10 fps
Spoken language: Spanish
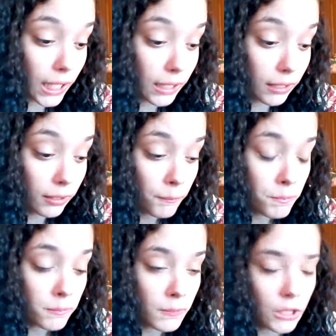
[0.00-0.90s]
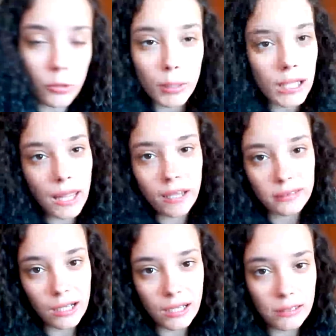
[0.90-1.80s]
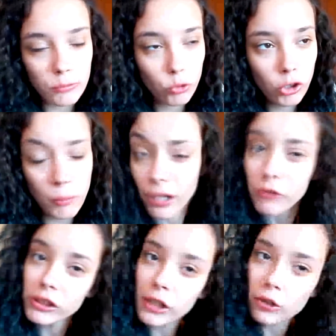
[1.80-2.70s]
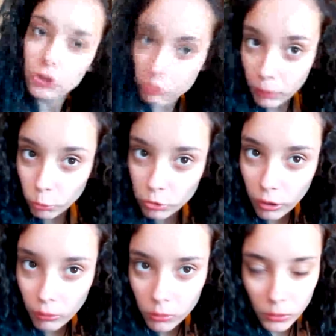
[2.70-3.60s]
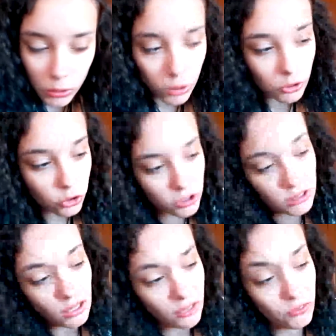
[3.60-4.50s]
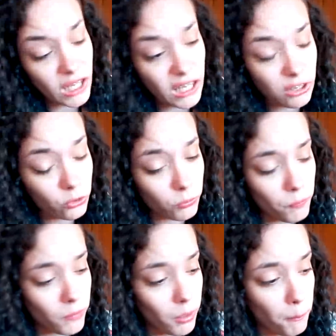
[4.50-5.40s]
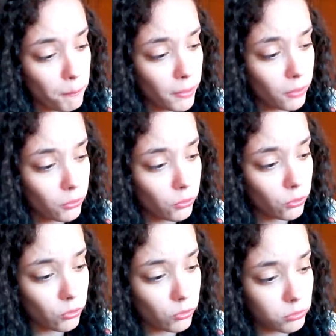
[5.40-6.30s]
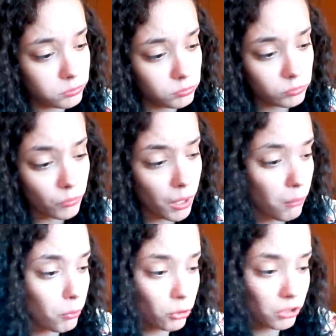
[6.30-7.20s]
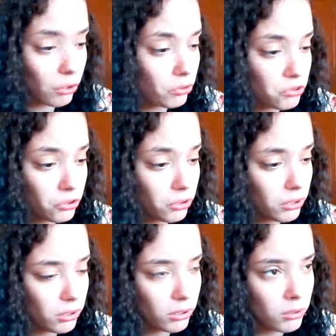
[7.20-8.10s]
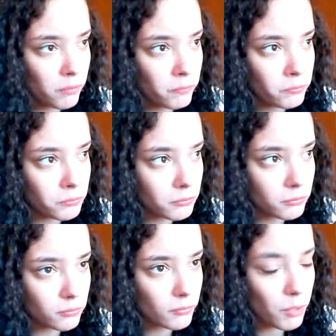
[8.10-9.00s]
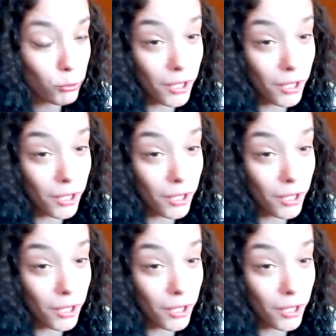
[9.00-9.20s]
en él, no me quería adentrar en este mundo, pero al final lo he hecho y me ha gustado. No sé si te refieres a eso, pero a ver, por otras cuestiones por